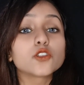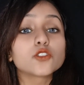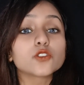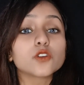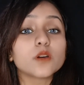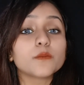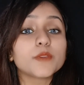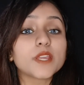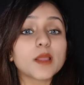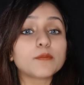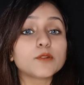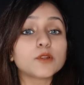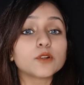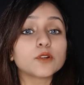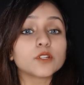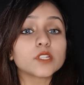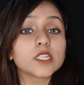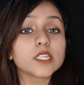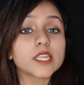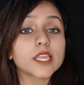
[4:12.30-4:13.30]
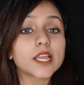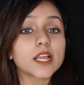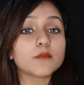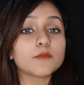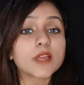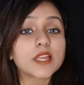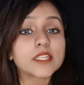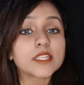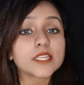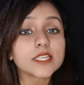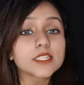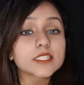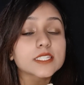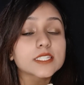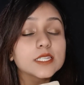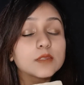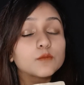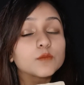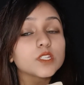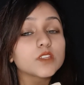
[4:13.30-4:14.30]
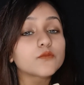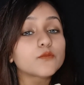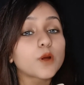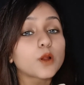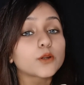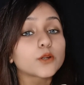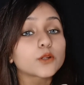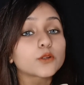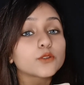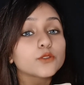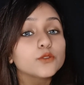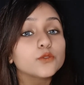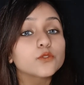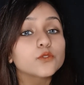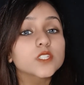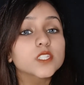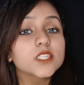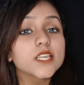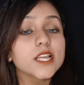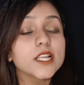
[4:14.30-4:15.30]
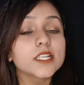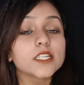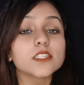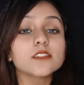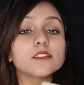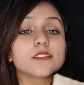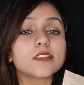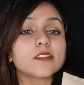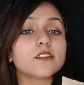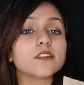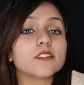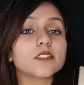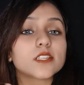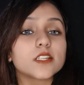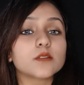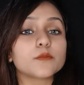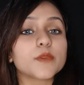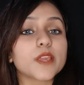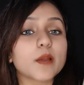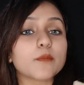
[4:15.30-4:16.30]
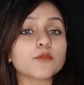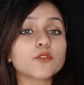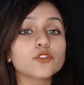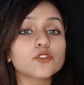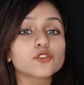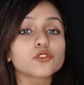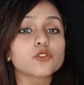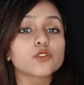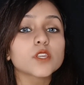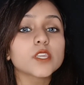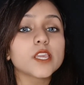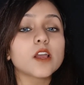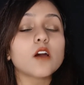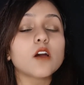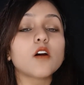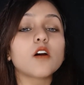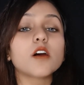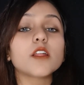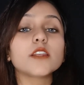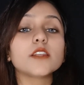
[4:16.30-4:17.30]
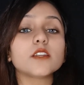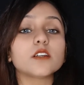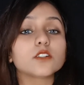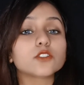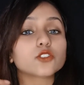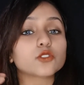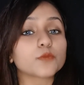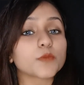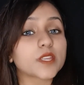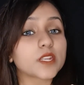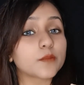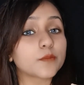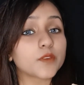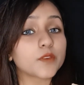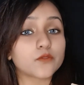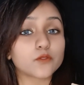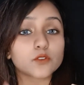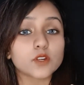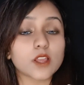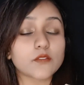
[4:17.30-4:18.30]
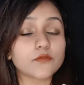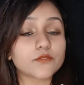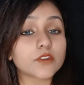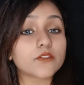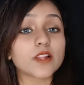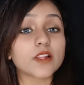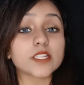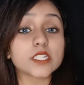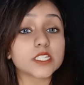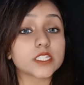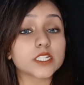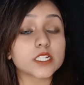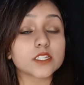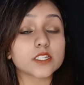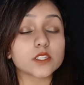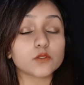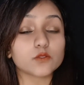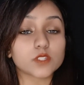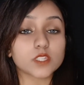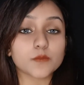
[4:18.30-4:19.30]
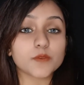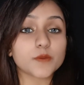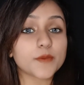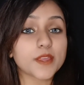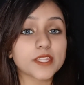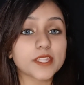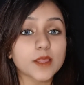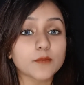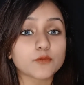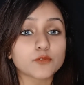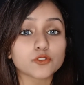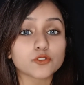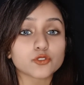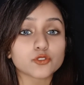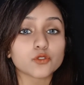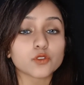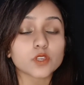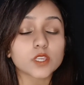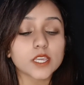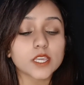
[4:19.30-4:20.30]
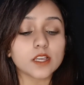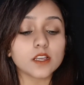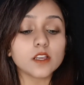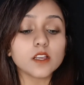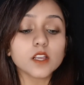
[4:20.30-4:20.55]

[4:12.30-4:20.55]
अभी आप लोगों ने देखा मैंने इस नीम लीफ पाउडर को यूज़ किया एंड इंस्टेंट रिज़ल्ट भी आपको शो किया और जो मेरे बिफ़ोर आफ्टर वाली रिज़ल्ट थी उसे भी मैंने आपको शो किया